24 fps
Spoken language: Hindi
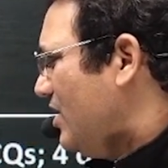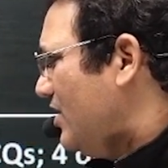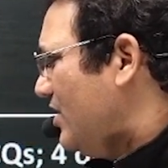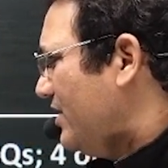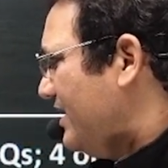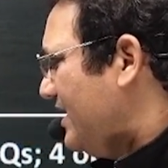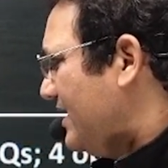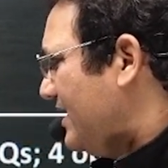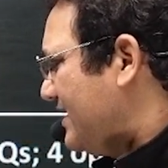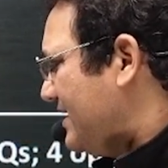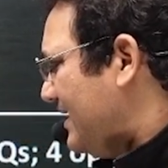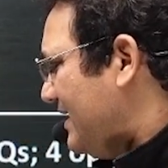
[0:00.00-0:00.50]

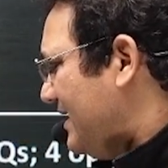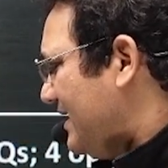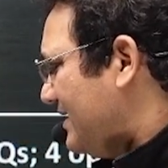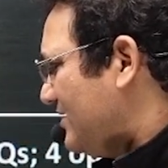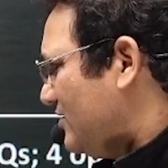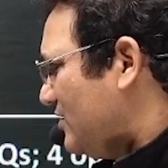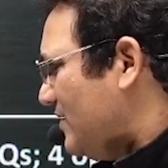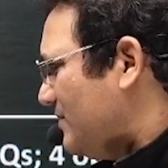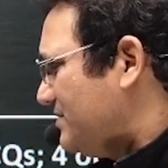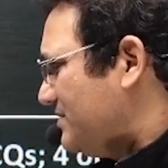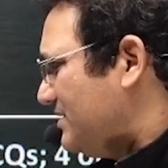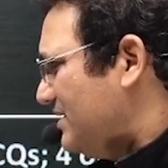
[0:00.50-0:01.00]
और एक
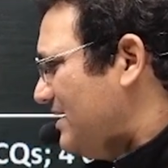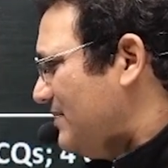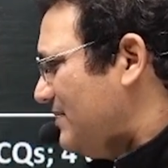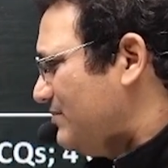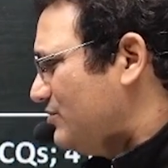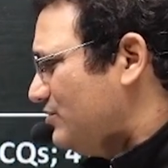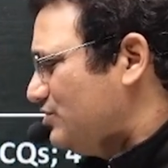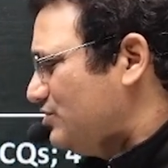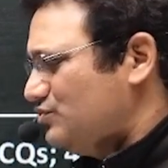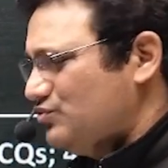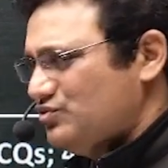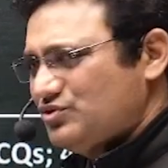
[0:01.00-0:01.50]
करेक्ट ऑप्शन
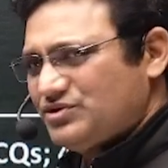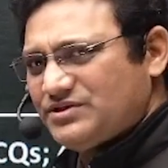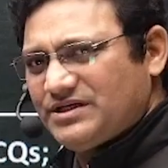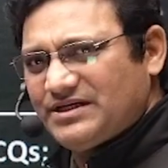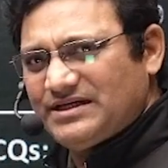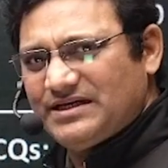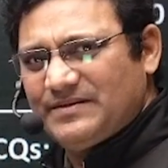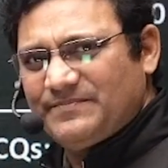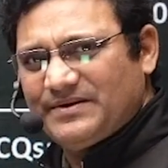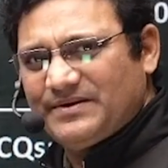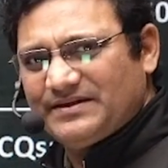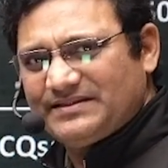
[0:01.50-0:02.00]
आपको चूज
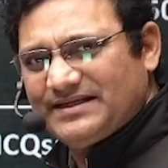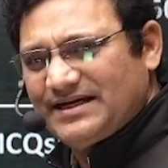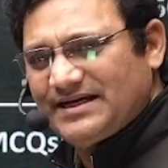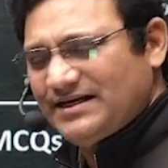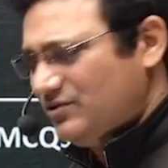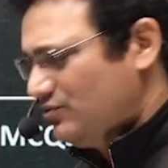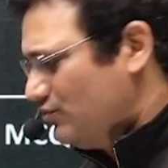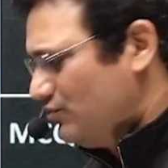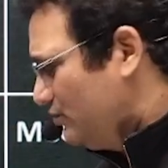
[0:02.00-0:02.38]
करना पड़ता है